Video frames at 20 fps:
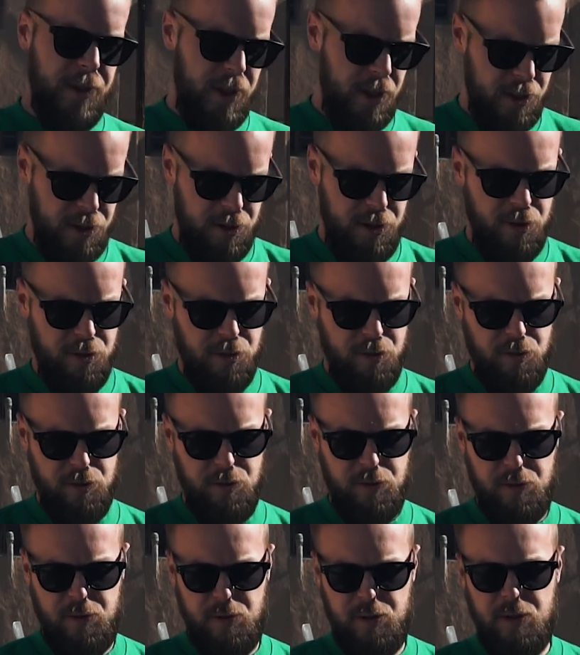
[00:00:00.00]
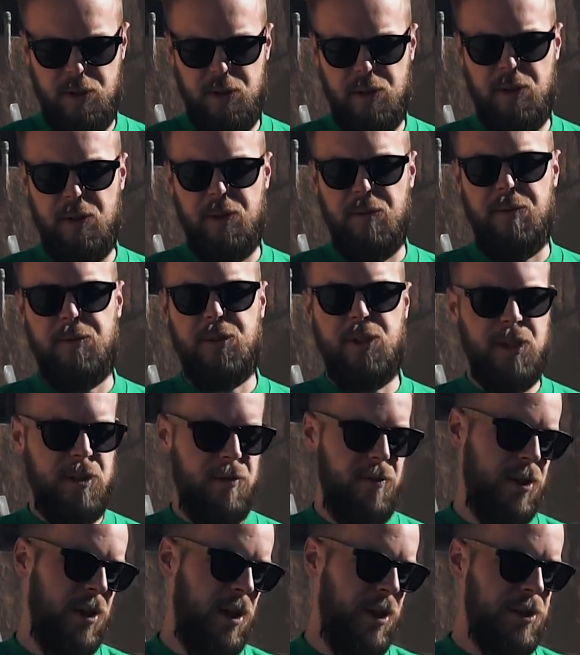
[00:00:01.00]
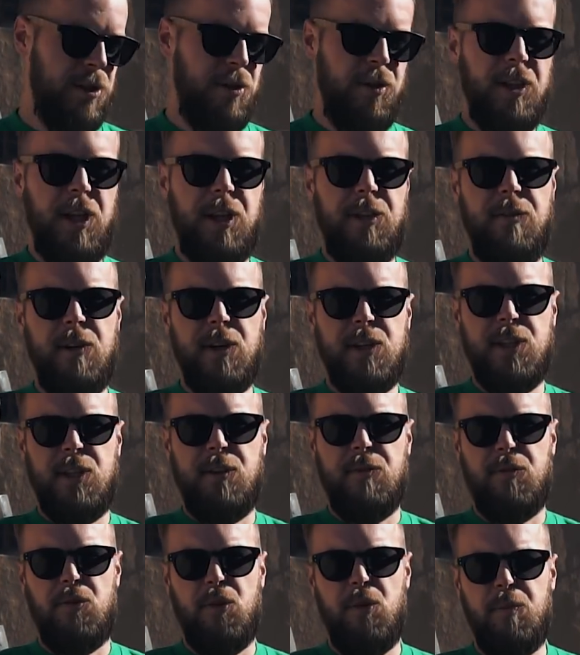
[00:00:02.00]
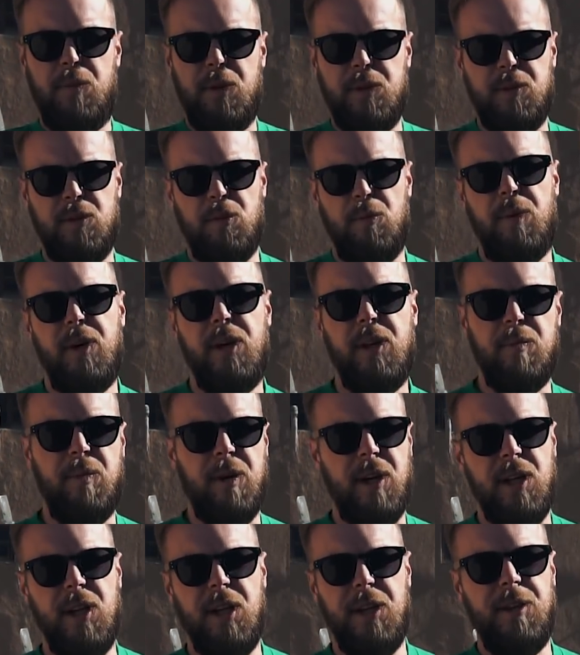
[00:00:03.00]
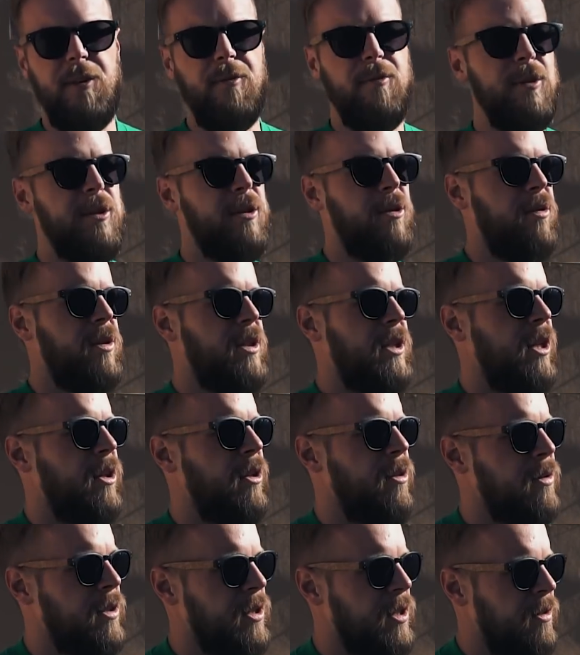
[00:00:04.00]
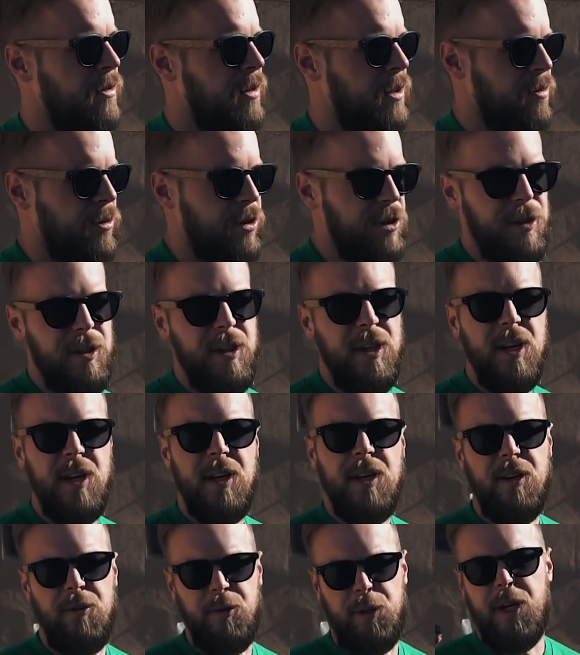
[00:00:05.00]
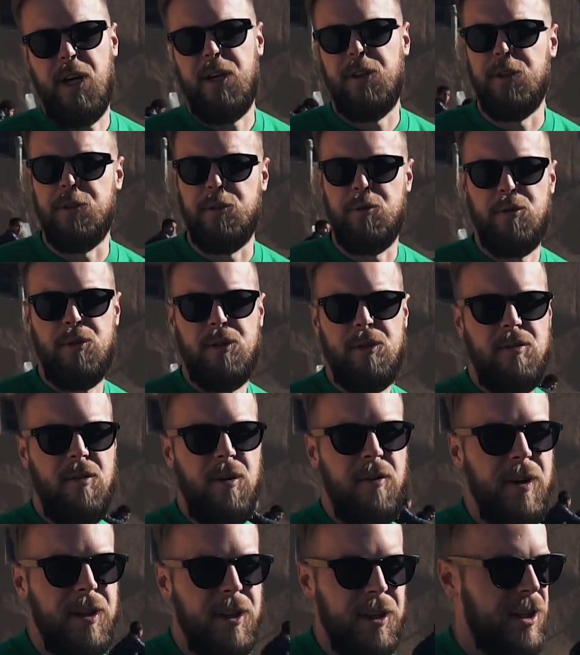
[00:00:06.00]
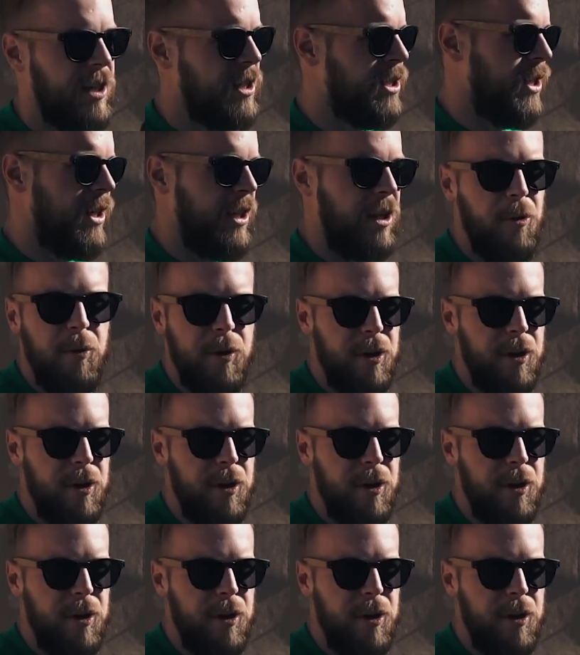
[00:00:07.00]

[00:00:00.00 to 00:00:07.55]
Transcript: и снизу э, через вентиляционное отверстие в дом поступает прохладный воздух и становится возможно можно хоть как-то существовать. А так страна